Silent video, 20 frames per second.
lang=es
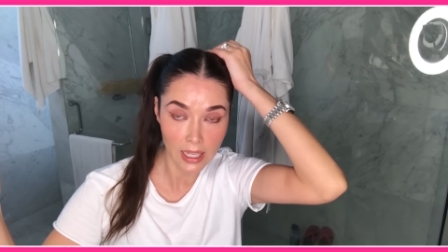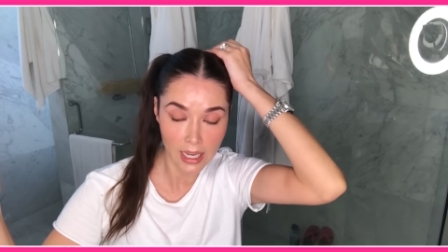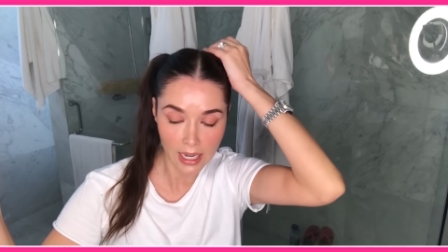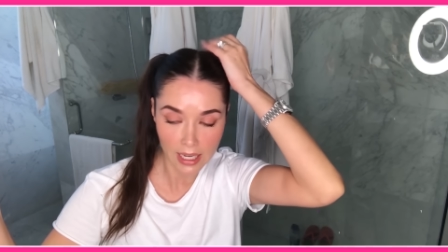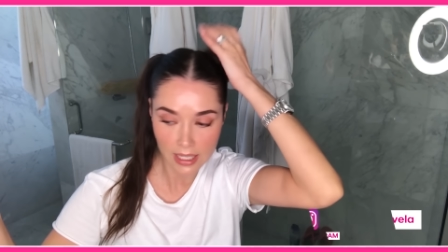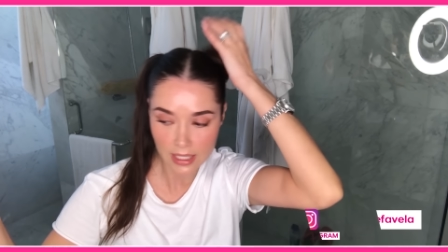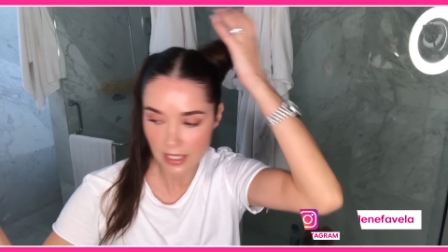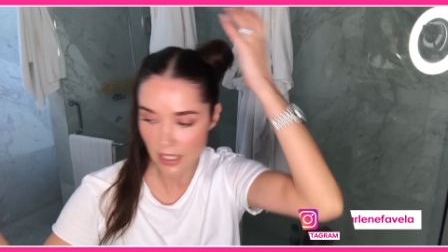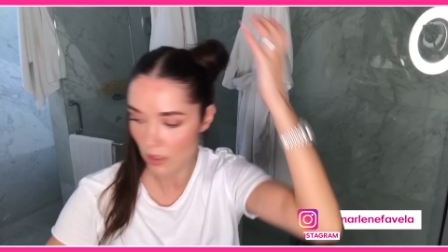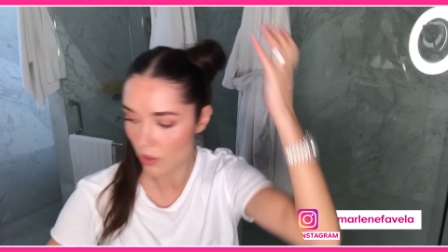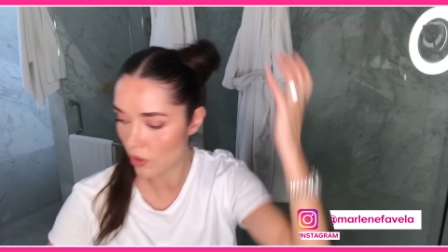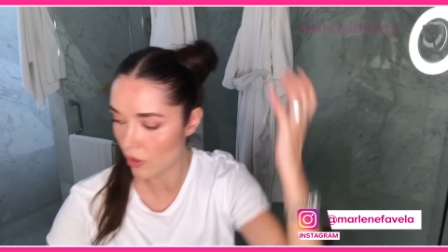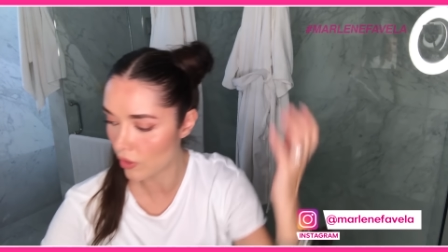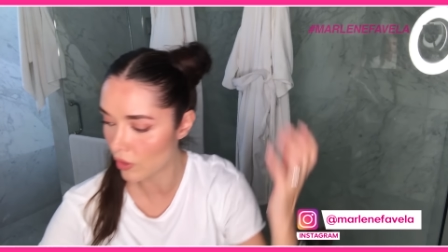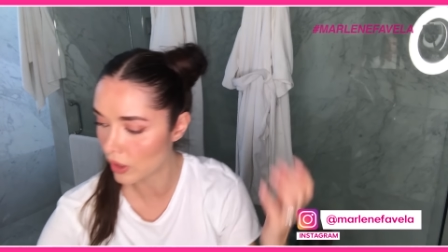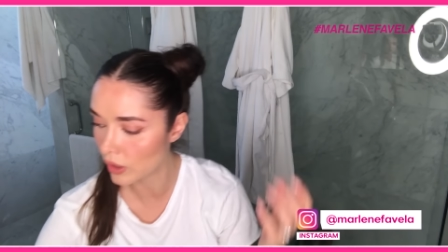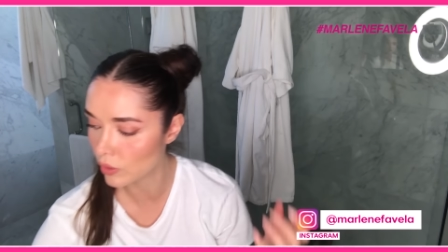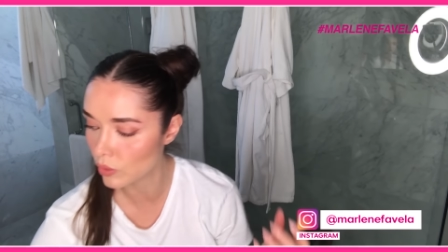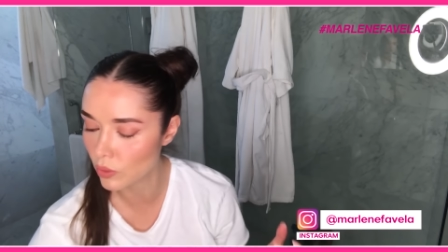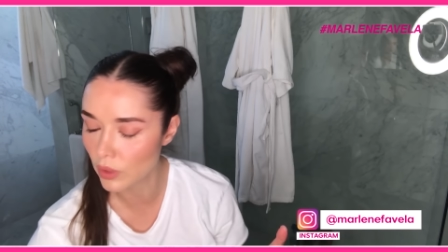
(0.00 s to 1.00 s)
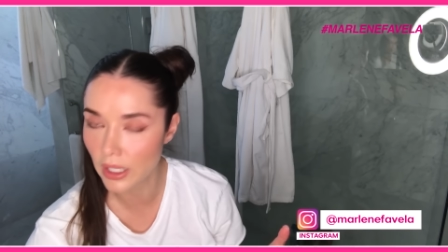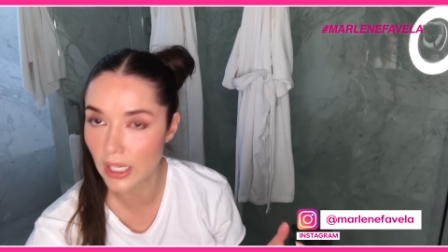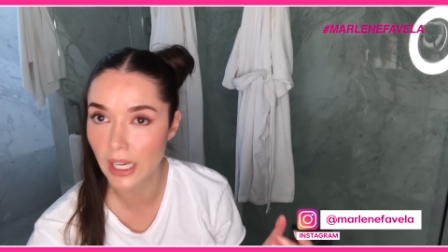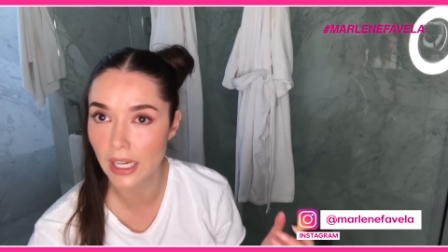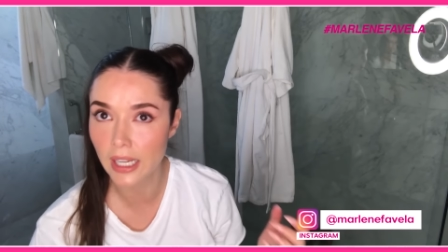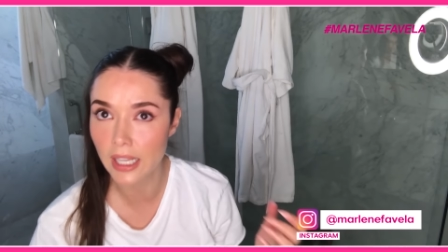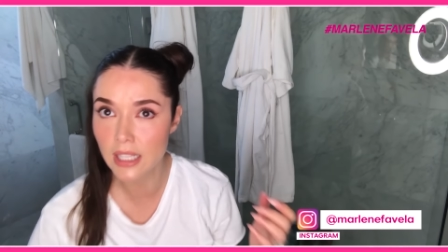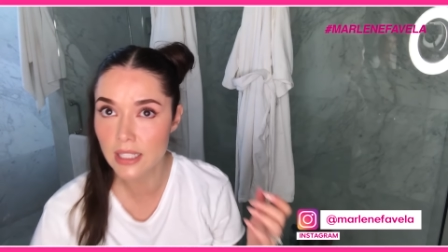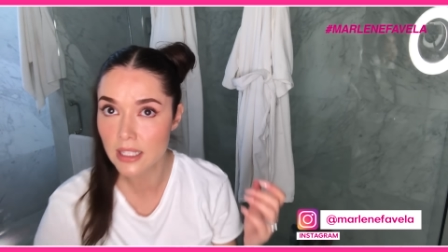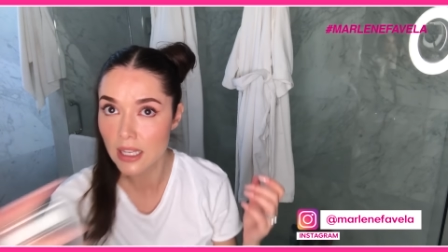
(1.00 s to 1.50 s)
quieres y el gordo que tú
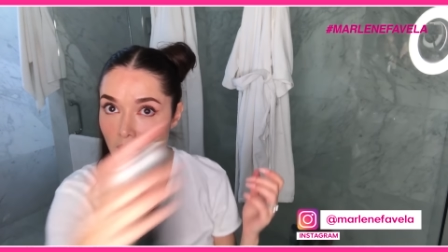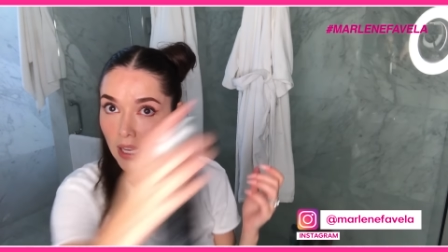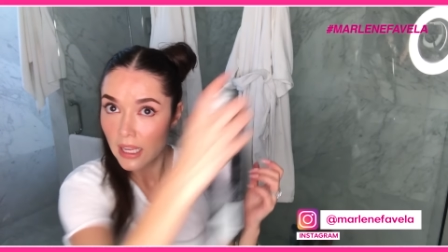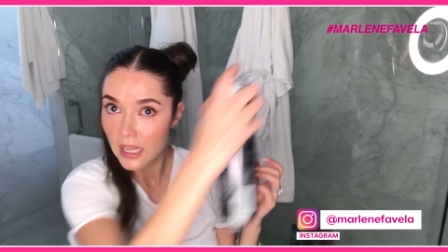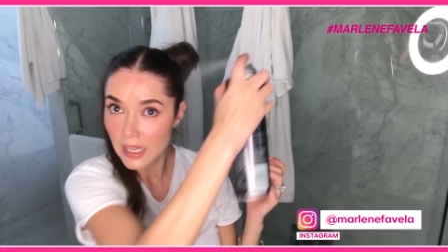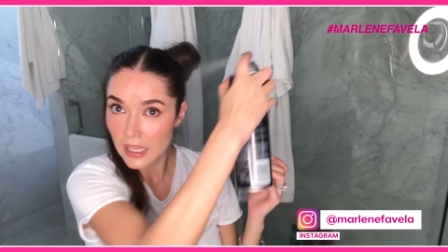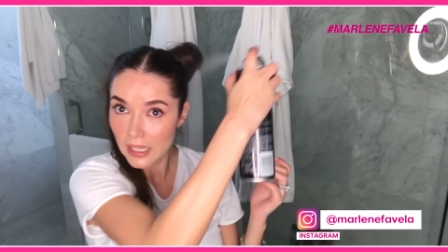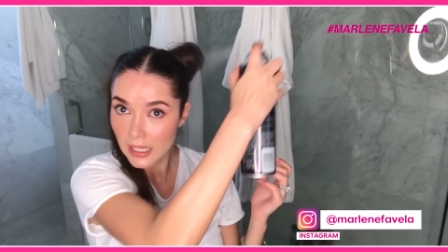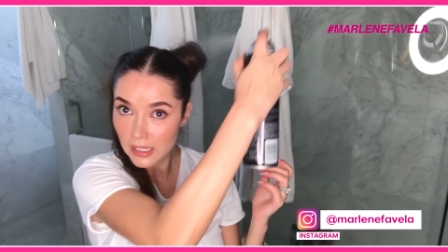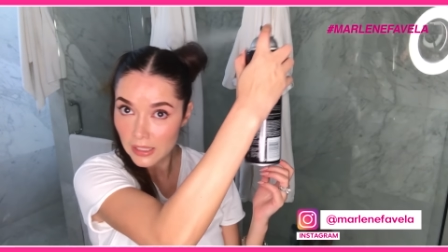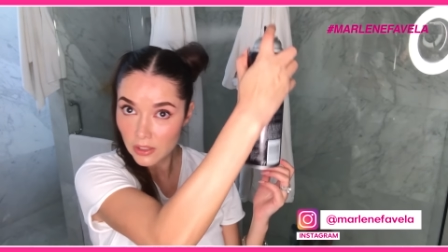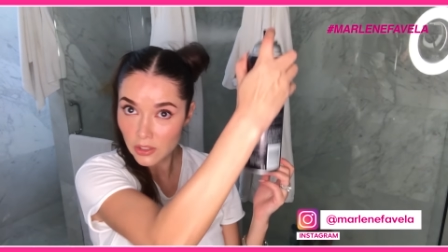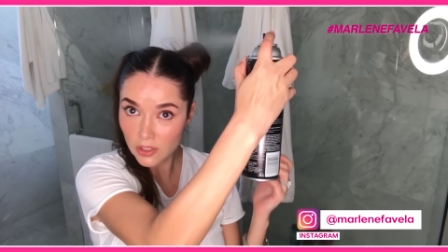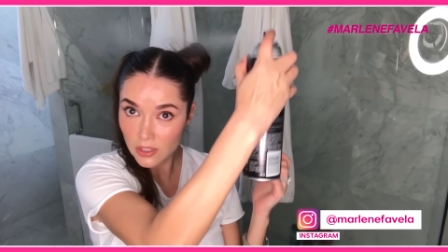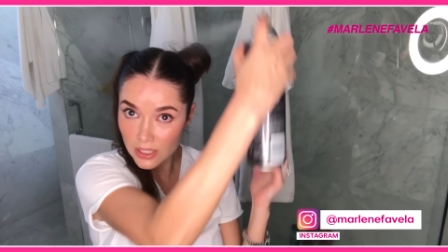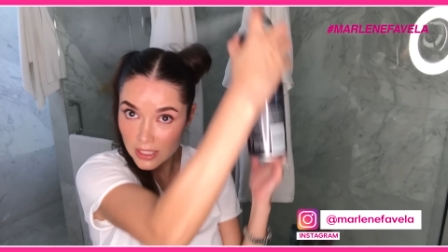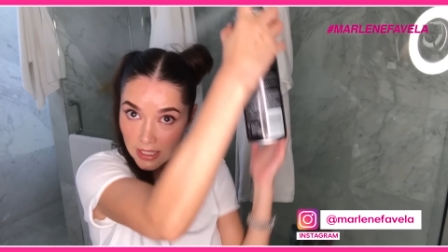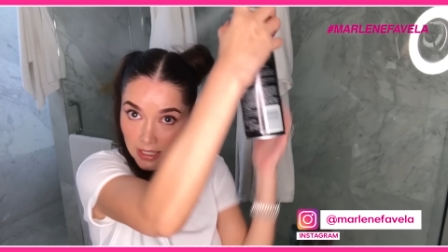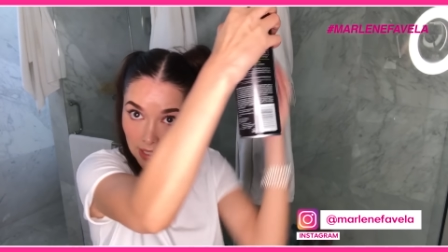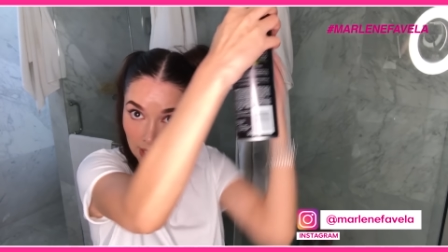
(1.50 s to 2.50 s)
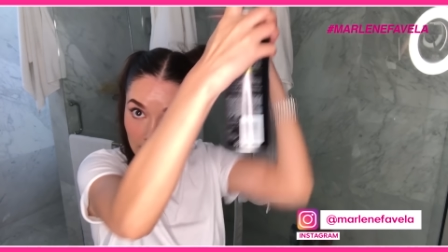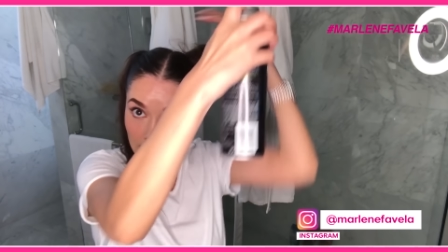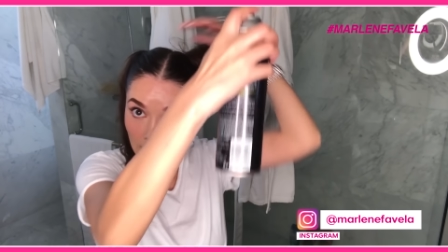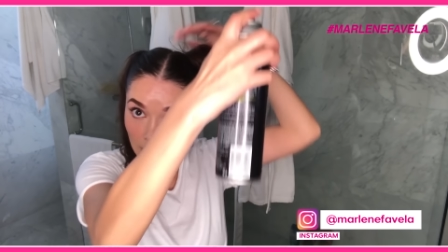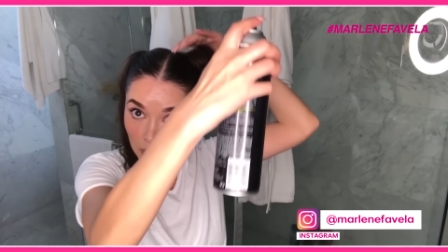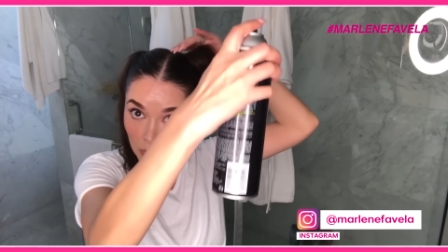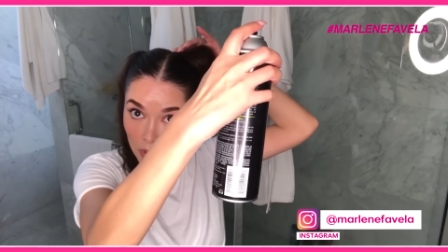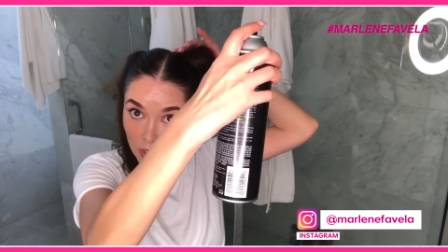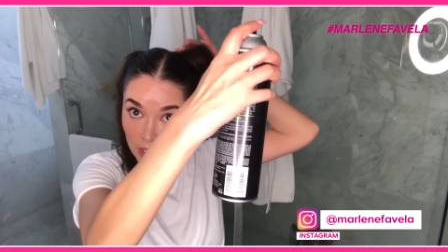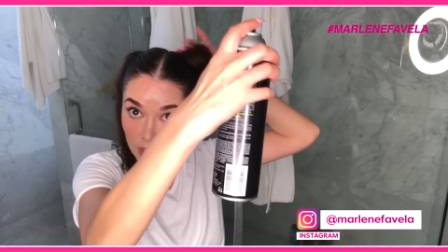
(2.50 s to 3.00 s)
quieres, entonces le
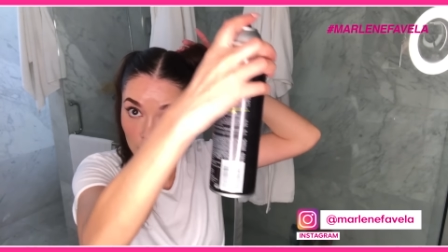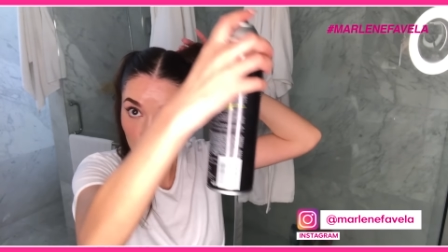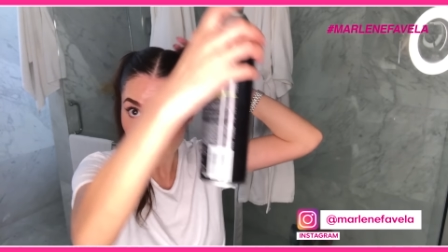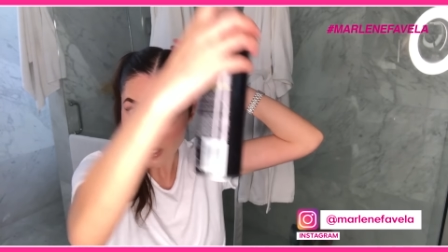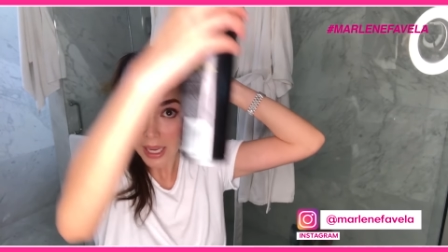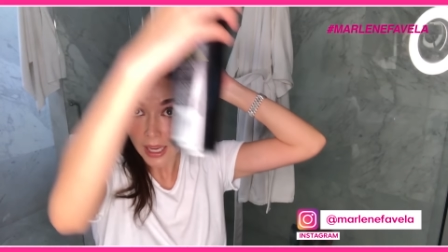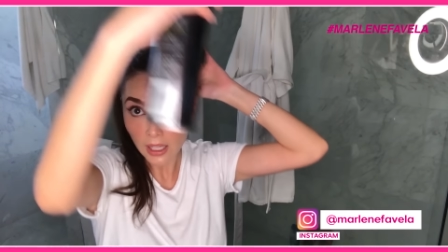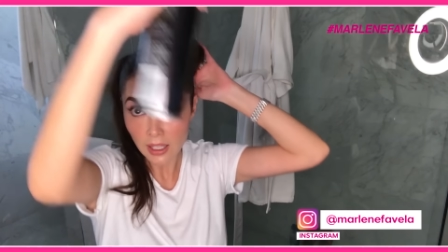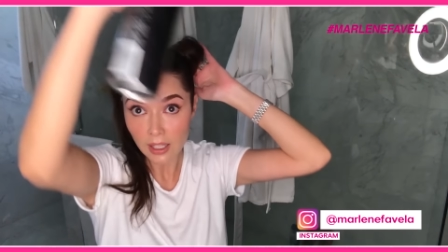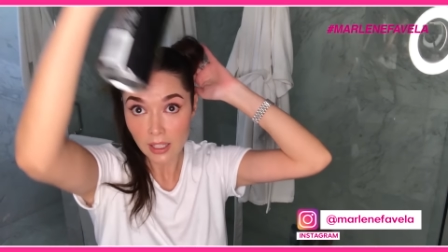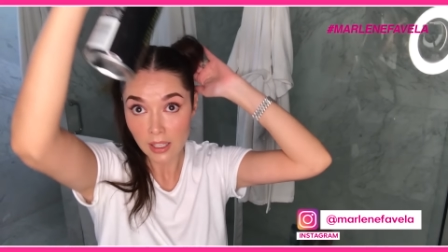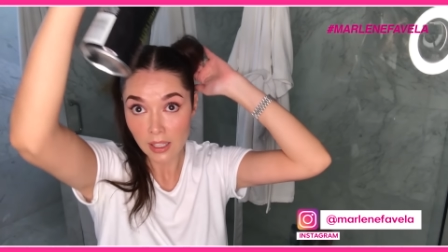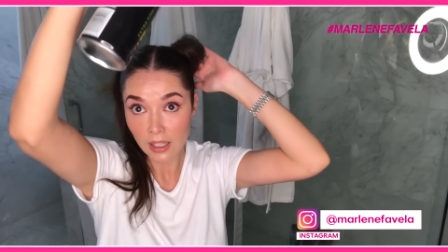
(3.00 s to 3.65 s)
echamos spray